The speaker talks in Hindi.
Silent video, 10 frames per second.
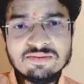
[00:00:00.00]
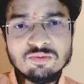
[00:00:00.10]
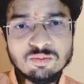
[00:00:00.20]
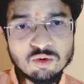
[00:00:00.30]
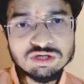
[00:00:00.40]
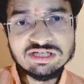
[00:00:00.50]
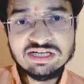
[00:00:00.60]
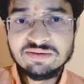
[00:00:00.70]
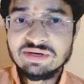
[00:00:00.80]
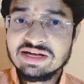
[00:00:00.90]
वो
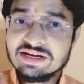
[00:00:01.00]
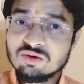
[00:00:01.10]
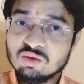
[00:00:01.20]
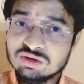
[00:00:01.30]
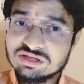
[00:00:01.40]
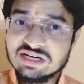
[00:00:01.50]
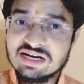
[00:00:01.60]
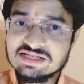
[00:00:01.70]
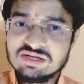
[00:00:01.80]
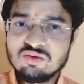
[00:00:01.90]
पॉजिटिव है लेकिन कुछ
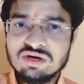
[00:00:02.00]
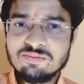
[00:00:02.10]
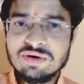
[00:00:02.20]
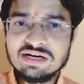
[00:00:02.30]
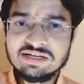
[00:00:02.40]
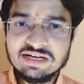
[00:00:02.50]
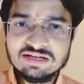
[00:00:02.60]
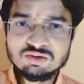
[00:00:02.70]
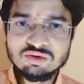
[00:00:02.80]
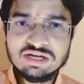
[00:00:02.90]
राशियों के पार्टनर हैं
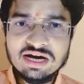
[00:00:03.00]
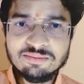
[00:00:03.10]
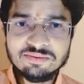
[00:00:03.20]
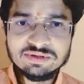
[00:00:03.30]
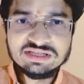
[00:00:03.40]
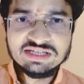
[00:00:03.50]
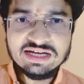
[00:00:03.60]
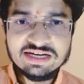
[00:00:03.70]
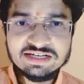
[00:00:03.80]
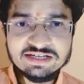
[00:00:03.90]
जो कि आपसे
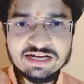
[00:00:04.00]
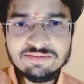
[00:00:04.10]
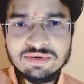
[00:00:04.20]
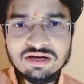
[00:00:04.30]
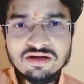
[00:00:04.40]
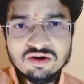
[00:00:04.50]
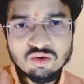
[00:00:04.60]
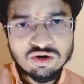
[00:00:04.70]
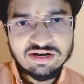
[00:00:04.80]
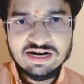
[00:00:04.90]
इस डे में
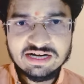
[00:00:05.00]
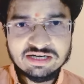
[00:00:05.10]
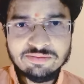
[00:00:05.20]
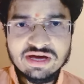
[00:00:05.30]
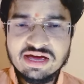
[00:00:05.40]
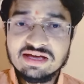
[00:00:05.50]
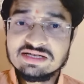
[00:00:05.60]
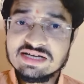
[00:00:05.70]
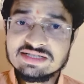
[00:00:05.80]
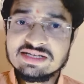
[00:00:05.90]
कांटेक्ट में आएंगे
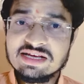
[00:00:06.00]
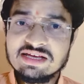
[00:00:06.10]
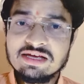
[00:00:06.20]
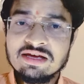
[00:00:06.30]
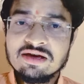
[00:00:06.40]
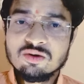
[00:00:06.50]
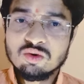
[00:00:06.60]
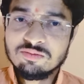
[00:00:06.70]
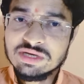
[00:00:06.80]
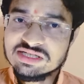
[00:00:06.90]
जैसे कि
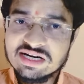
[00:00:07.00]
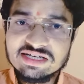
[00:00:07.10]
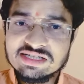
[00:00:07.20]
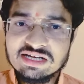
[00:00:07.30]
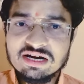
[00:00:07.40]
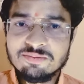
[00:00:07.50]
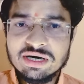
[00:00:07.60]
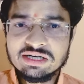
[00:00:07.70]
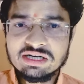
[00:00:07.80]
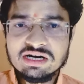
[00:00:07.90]
कोई मेष राशि का
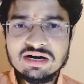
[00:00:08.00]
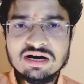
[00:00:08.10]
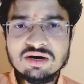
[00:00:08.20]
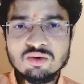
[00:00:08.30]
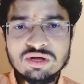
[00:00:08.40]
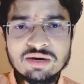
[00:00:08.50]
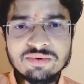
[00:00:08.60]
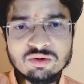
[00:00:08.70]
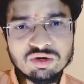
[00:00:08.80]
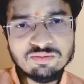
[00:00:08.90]
पार्टनर रहा हो या
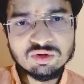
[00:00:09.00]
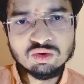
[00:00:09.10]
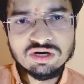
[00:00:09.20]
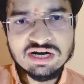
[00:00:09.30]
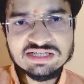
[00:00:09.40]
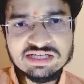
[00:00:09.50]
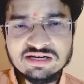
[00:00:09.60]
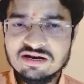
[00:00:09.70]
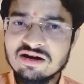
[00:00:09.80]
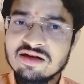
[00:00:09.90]
फिर कोई मिथुन राशि
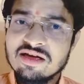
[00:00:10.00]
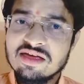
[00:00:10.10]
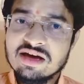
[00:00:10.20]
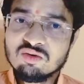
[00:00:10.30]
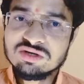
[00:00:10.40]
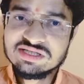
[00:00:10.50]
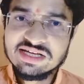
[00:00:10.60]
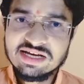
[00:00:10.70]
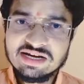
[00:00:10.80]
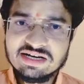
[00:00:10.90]
का या कोई
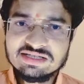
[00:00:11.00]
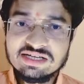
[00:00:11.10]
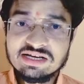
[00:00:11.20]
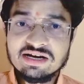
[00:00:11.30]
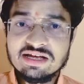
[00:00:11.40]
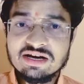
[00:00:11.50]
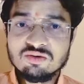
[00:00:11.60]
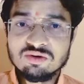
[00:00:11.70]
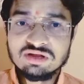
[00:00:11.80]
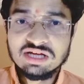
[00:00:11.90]
सिंह राशि का या
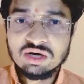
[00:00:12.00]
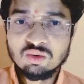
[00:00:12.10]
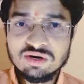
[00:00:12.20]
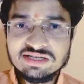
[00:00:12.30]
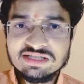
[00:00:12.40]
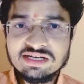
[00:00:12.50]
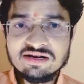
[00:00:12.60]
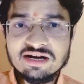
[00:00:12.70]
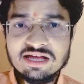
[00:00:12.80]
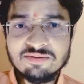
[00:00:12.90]
कोई धनु राशि
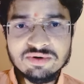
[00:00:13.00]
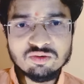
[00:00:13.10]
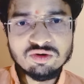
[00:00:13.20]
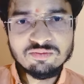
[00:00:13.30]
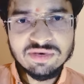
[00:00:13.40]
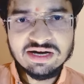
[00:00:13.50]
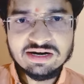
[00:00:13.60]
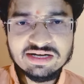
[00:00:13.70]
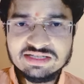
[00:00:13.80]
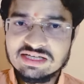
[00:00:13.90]
का या फिर कोई मकर
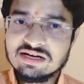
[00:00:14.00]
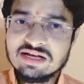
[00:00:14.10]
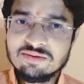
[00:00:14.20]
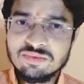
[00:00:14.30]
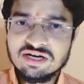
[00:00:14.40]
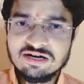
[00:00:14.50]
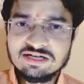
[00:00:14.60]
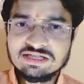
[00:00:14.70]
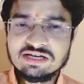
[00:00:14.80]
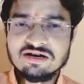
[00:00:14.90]
राशि का या मीन
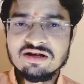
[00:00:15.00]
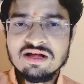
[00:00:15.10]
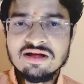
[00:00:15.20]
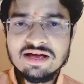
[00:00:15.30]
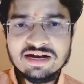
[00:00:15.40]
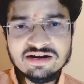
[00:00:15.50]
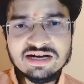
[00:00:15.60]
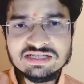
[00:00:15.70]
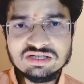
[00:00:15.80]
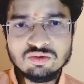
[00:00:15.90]
राशि का इन
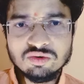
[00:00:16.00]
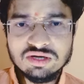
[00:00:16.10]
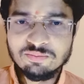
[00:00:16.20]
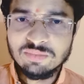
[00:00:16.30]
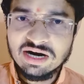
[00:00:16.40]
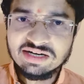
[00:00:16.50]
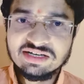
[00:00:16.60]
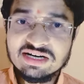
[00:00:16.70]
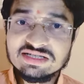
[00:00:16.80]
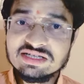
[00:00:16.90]
राशियों के
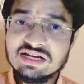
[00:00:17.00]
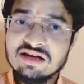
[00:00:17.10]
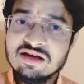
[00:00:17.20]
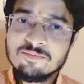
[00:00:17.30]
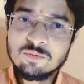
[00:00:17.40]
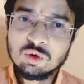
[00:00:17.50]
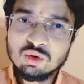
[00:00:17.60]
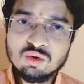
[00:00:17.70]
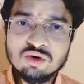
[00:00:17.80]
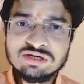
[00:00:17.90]
पार्टनर से नो
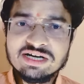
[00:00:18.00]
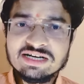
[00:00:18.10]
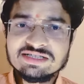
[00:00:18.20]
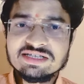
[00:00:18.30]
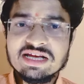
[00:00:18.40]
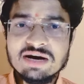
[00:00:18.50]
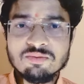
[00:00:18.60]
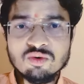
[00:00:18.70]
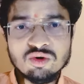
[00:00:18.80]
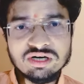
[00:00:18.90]
कॉन्टैक्ट से
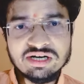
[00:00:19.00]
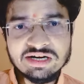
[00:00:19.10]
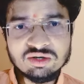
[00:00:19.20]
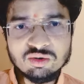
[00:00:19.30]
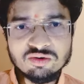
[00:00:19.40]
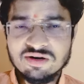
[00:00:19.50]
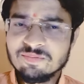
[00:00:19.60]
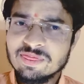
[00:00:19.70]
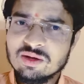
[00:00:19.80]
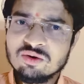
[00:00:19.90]
अब कॉन्टैक्ट होगा
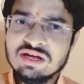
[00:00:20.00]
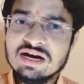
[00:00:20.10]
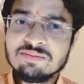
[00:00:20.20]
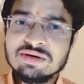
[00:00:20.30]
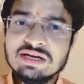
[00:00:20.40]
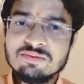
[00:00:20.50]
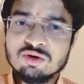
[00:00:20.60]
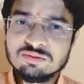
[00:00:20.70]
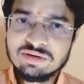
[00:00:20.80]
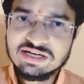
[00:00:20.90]
और ये आपके लिए
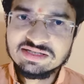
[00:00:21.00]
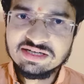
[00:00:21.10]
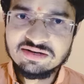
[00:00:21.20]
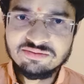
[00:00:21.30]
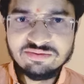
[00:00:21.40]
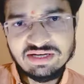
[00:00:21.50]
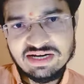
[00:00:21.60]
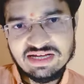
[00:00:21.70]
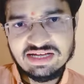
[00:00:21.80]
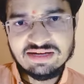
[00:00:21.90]
बहुत परेशान भी
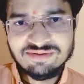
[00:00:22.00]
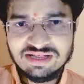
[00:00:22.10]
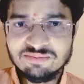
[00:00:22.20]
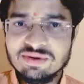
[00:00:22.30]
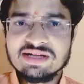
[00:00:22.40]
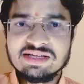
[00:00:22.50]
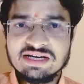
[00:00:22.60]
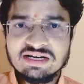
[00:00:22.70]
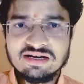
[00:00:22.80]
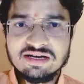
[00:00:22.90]
रहेंगे मतलब बात
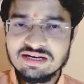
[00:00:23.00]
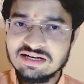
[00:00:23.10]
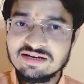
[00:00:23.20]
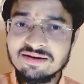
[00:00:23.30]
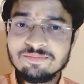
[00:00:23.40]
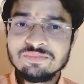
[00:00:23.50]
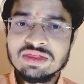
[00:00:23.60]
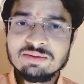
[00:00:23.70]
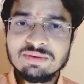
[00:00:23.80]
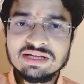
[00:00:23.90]
करने के लिए ठीक है
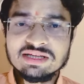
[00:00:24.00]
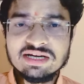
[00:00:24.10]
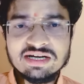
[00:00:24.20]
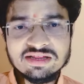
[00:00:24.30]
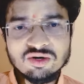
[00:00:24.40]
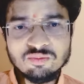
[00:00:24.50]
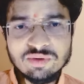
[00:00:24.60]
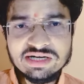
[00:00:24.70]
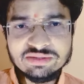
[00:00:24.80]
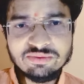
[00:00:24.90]
बात कर लेता हूँ
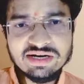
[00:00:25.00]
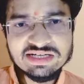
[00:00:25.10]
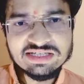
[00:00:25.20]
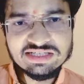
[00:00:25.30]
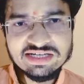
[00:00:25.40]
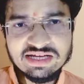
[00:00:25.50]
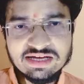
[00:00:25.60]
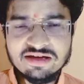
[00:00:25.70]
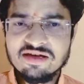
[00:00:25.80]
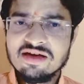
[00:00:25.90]
पाँचवीं राशि सिंह है